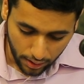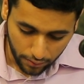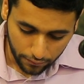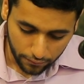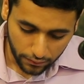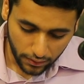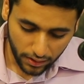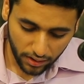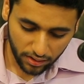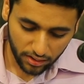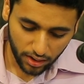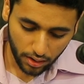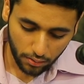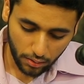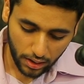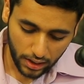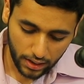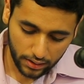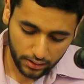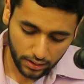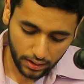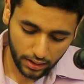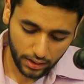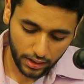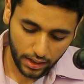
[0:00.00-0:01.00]
في
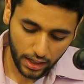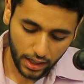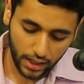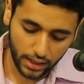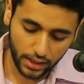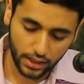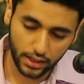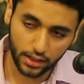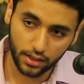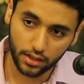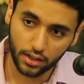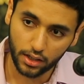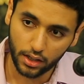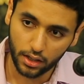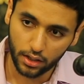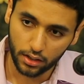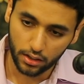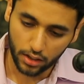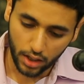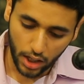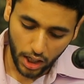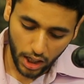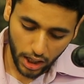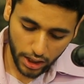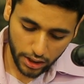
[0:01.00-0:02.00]
سواد الليل
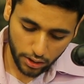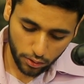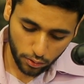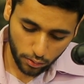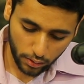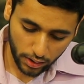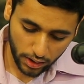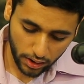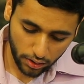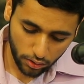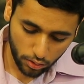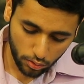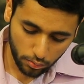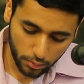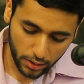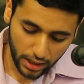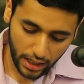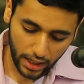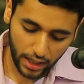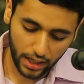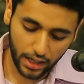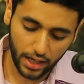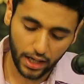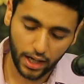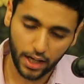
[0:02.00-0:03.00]
لا يريد
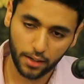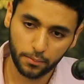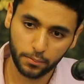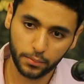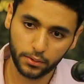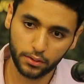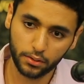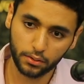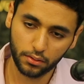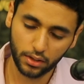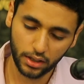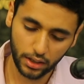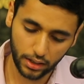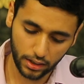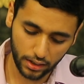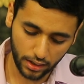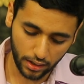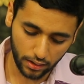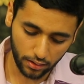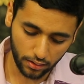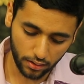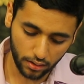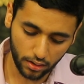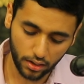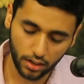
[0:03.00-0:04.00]
بها العبد إلا
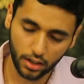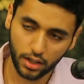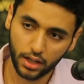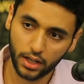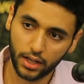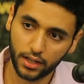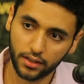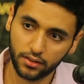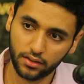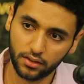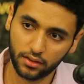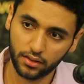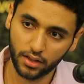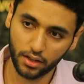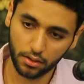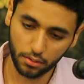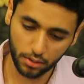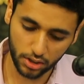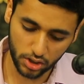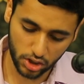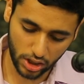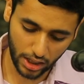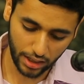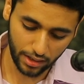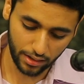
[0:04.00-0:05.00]
الله عز
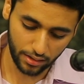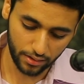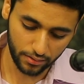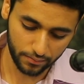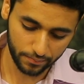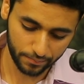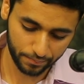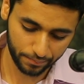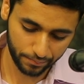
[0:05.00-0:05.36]
وجل